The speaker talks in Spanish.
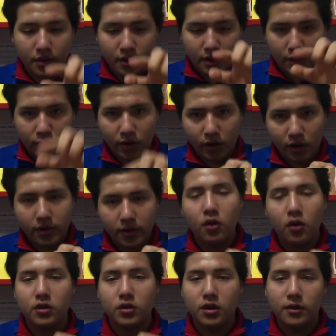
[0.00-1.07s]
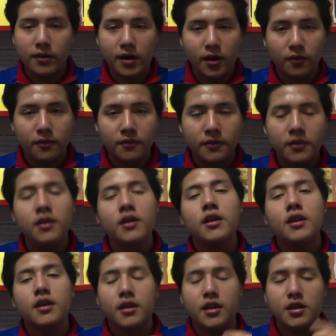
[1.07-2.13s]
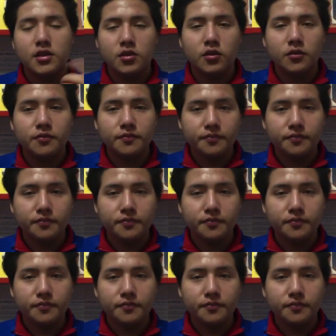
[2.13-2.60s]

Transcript: una arriba, otra abajo, que son